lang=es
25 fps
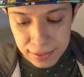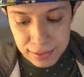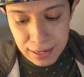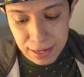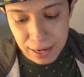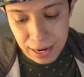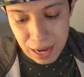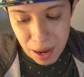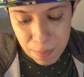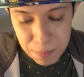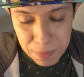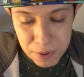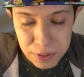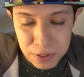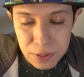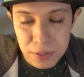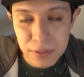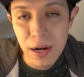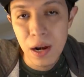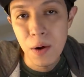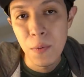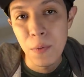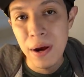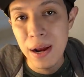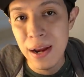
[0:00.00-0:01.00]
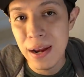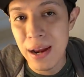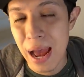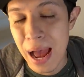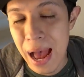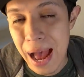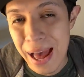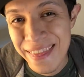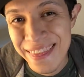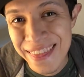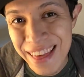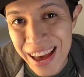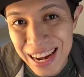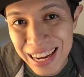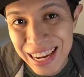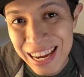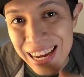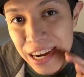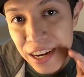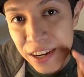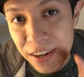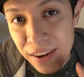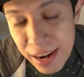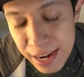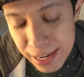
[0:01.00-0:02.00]
intercambio es con el buen Dark
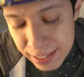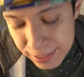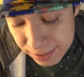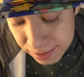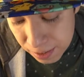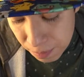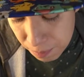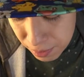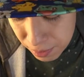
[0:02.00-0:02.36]
Grace,